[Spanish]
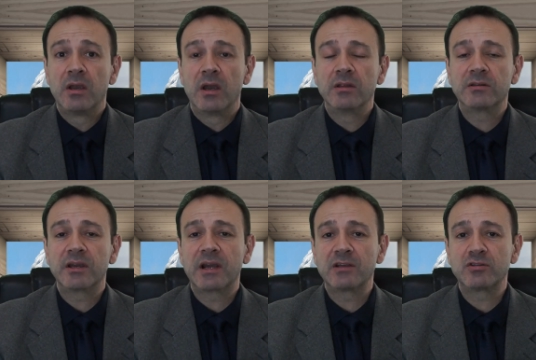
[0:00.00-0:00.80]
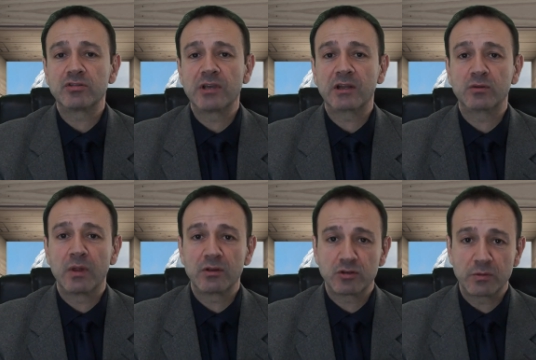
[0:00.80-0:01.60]
En este caso se ha
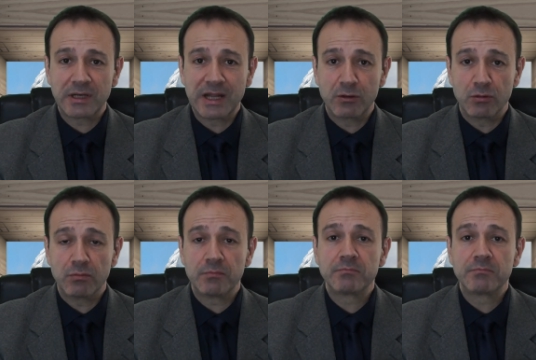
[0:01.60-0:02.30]
actuado sobre el ánodo.